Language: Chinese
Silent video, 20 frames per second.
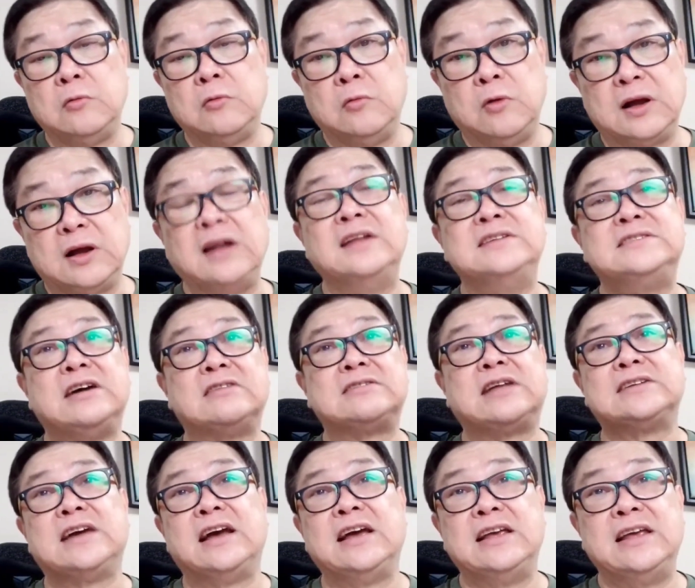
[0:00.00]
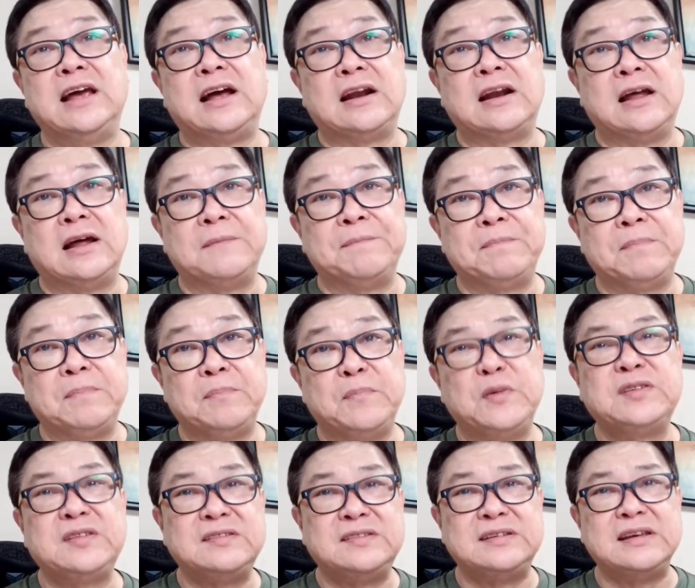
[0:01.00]
我个人叫大家一样了，
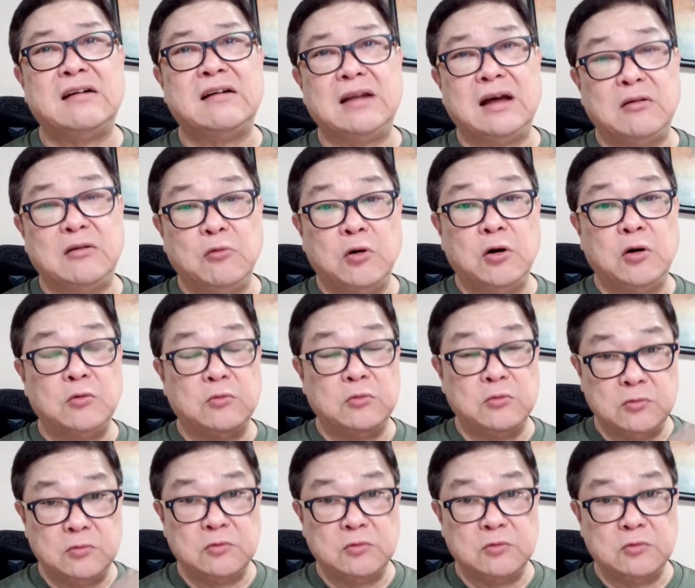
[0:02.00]
不是叫了我，